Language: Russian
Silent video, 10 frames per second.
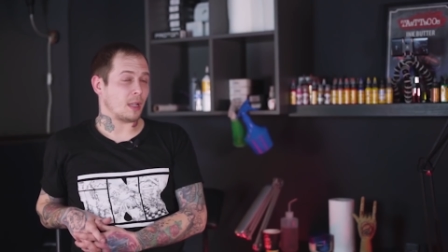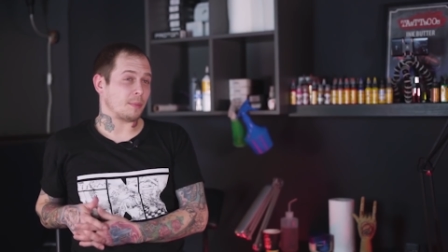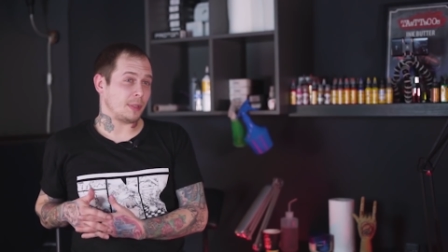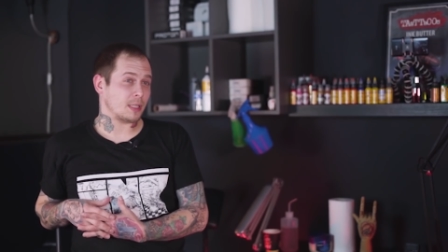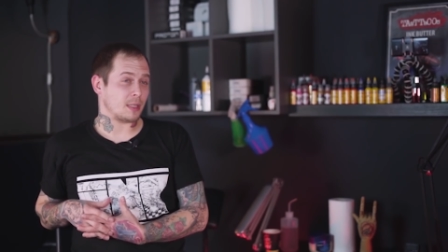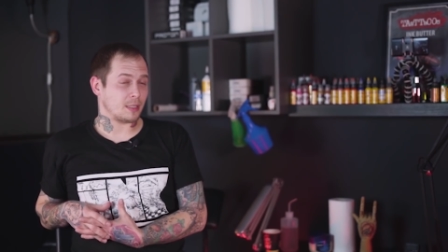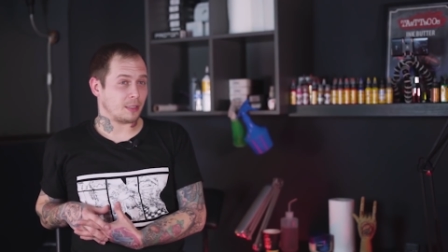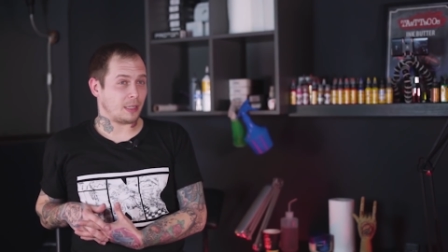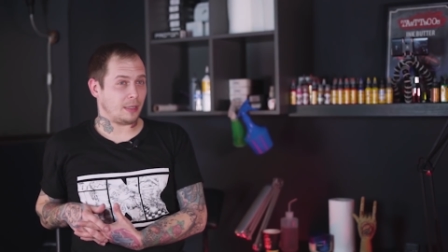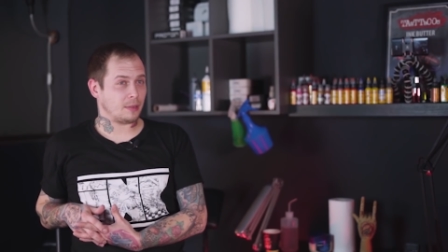Как мне
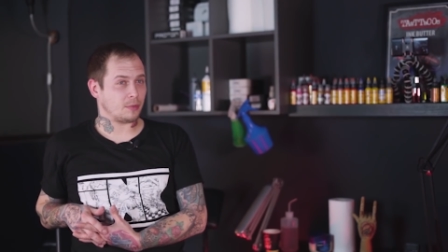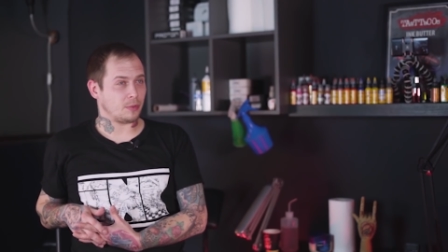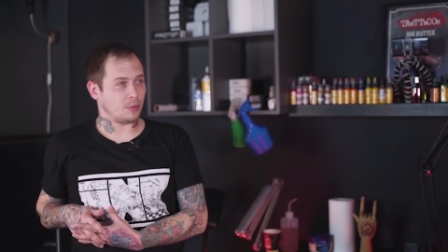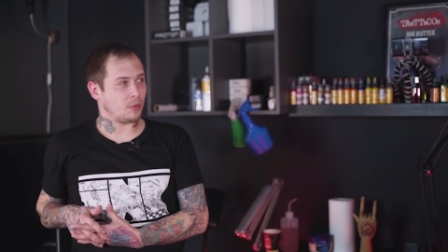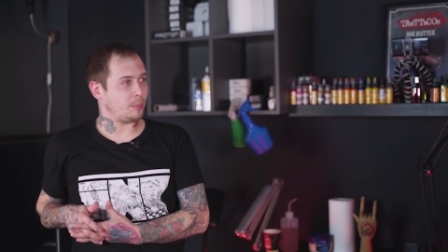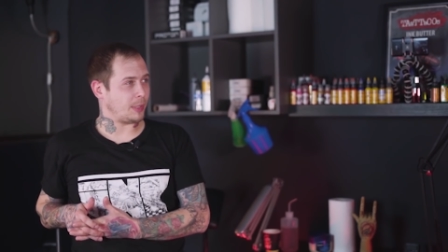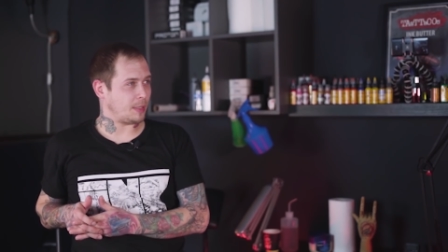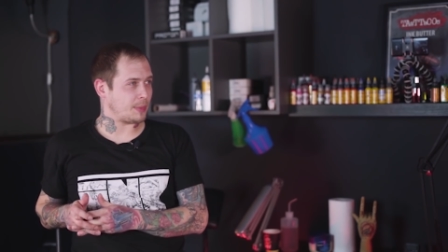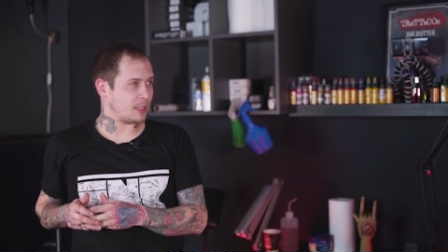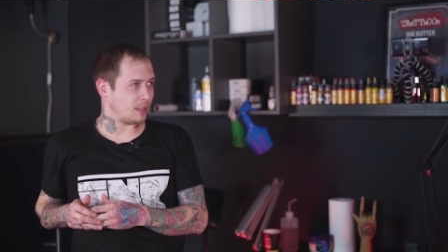сказал клиент, у него
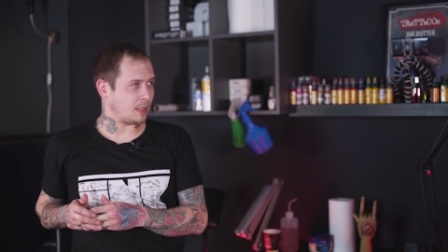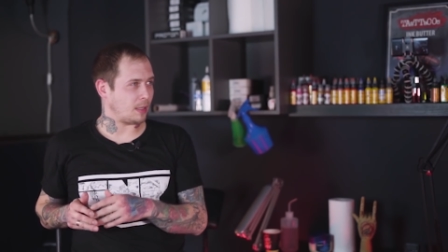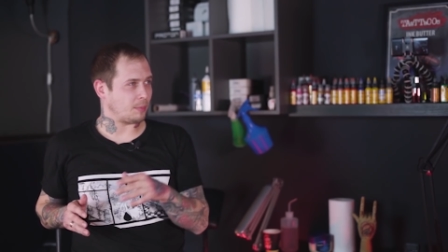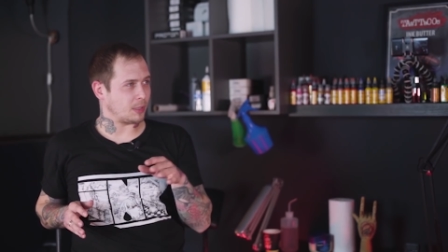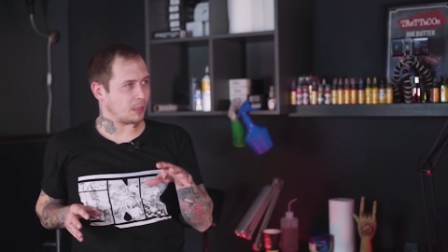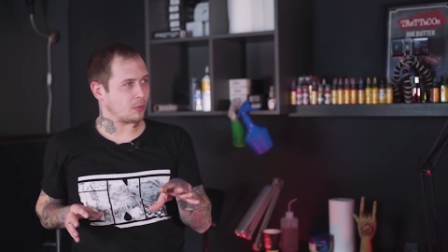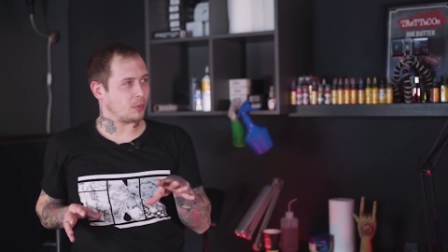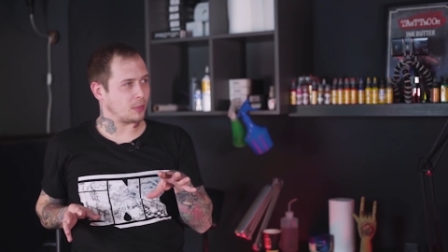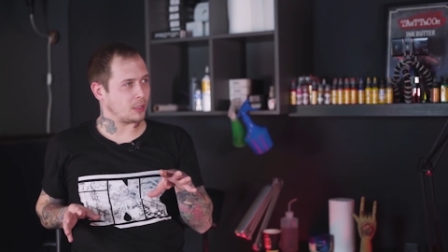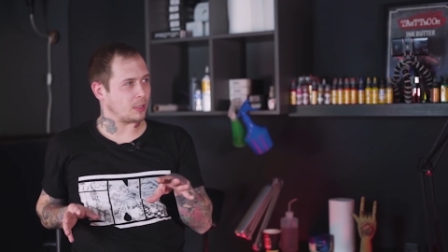эпилепсия на
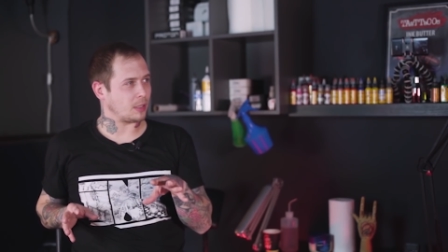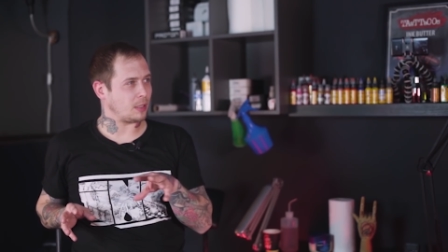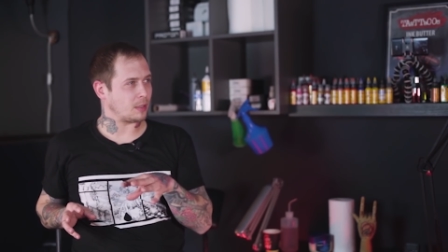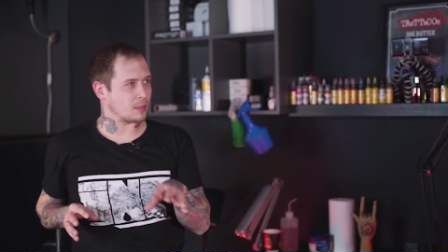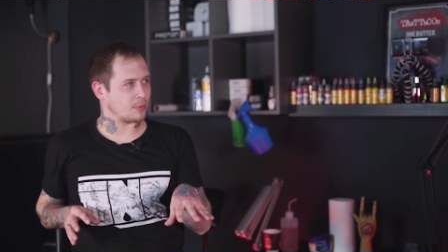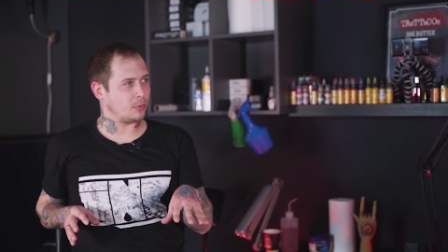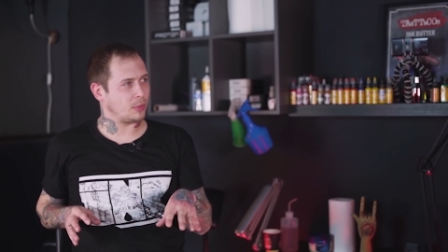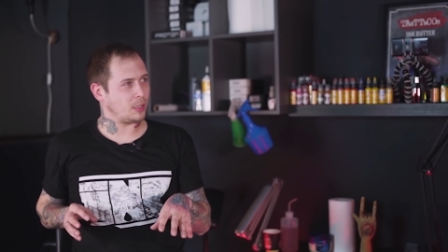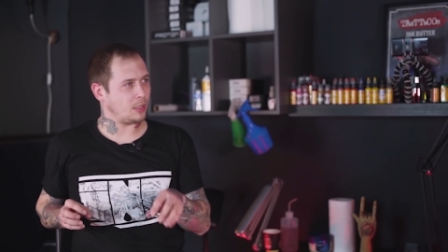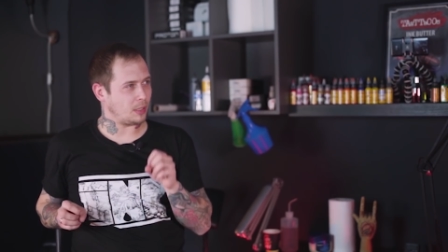монотонные какие-то
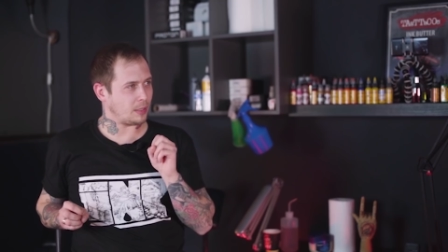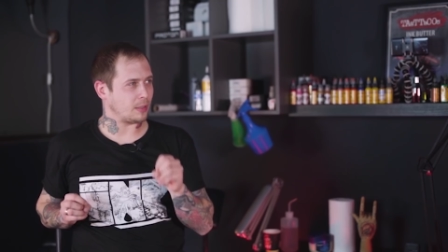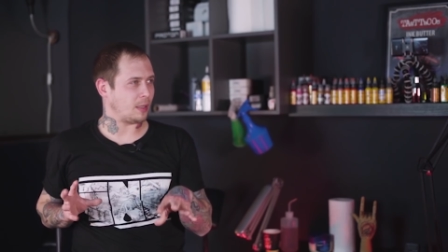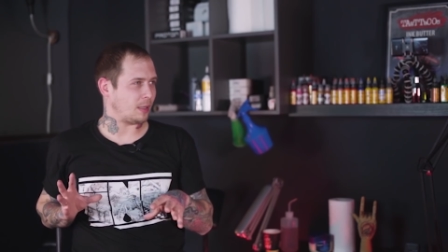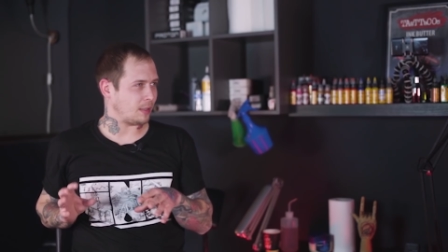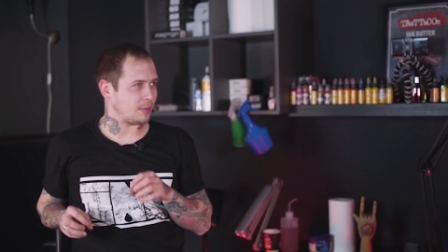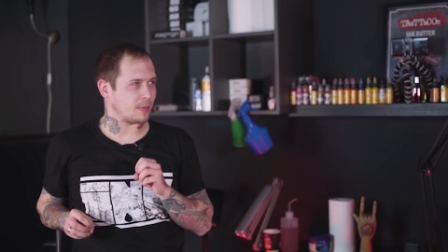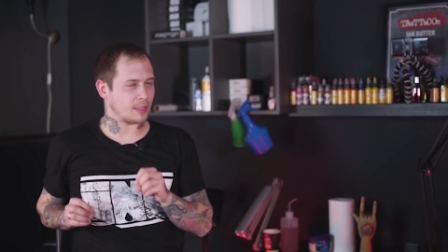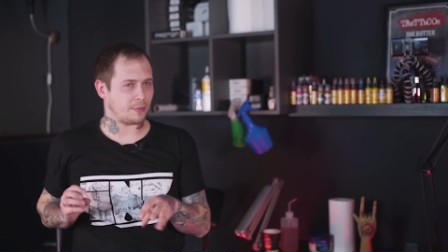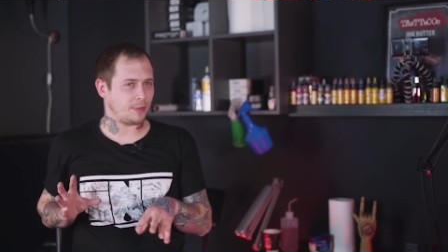звуки или на
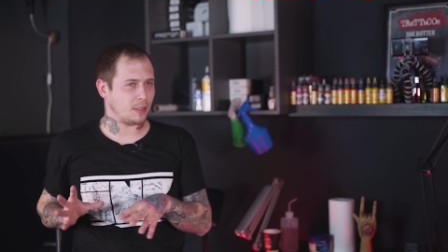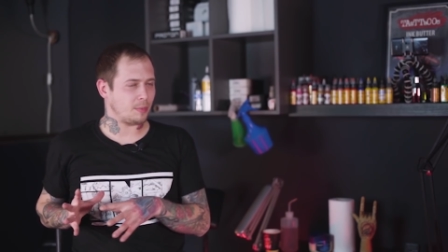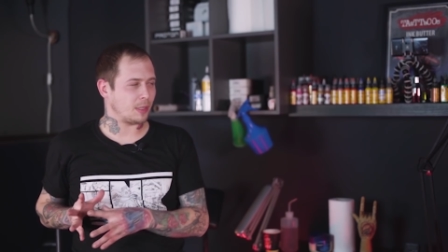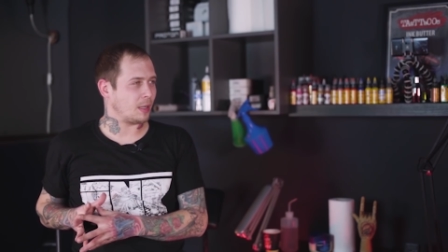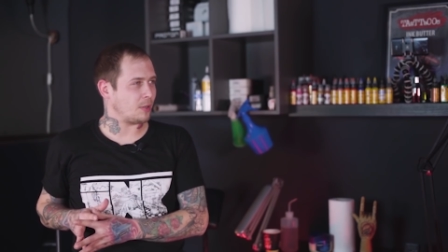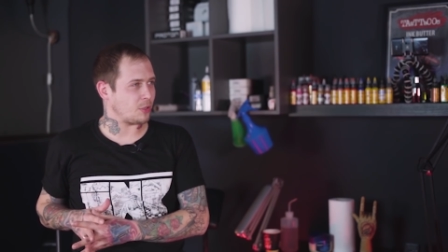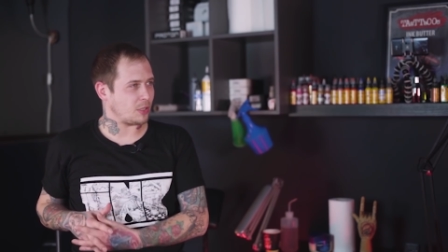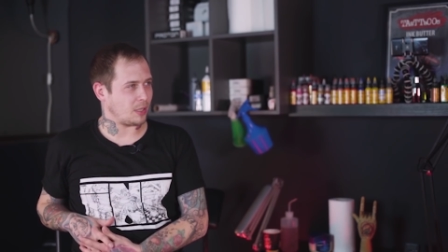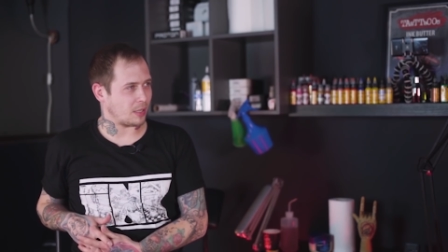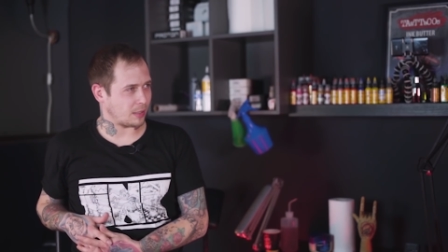софиты мигающие.
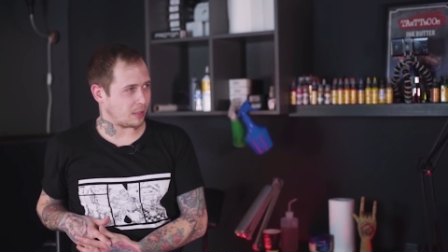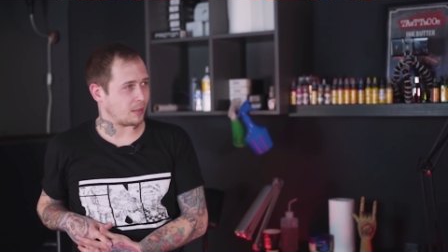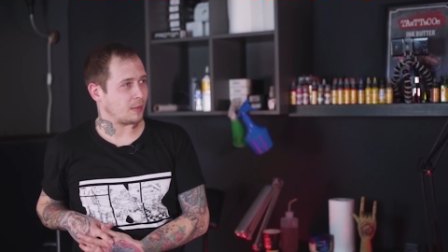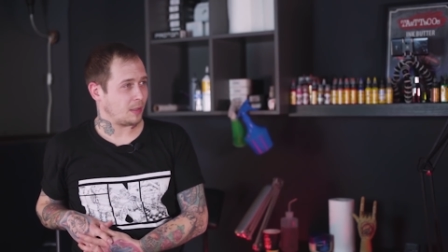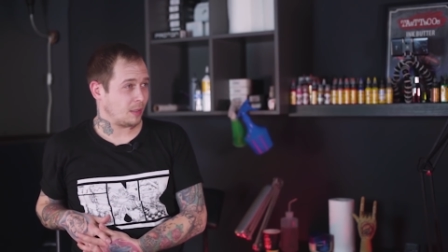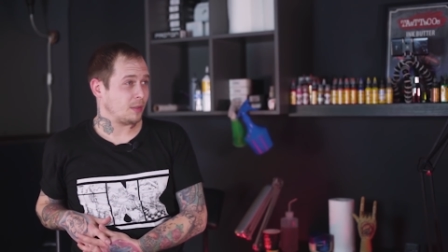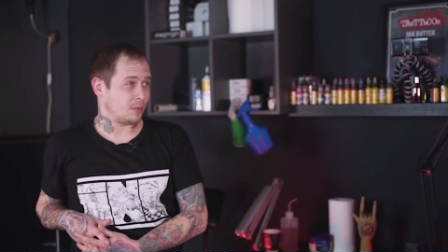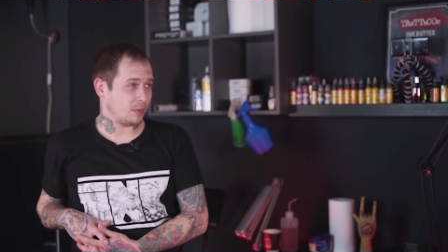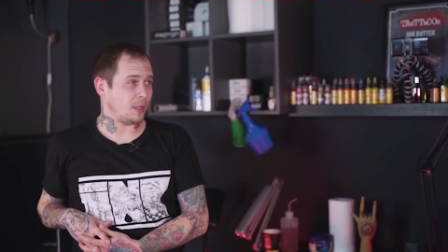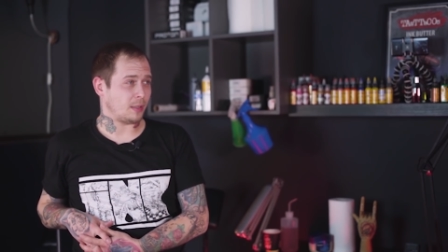Как звук машинки, по
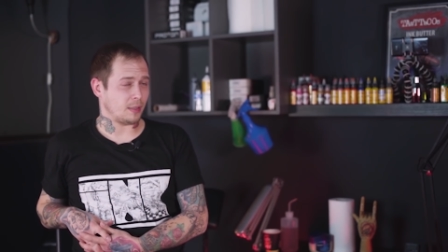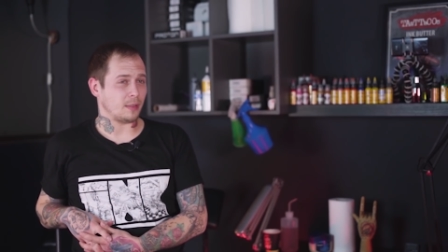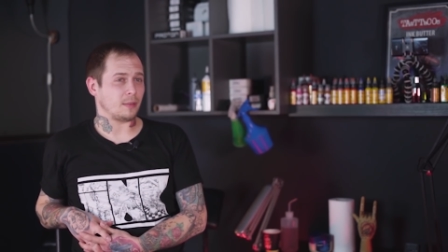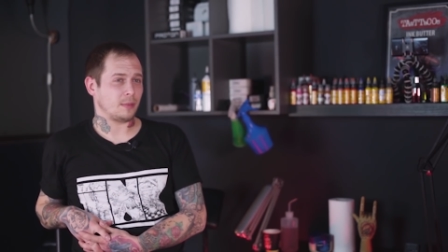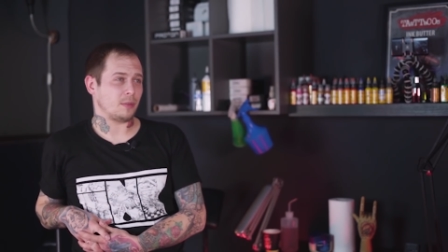сути. Ну да, да.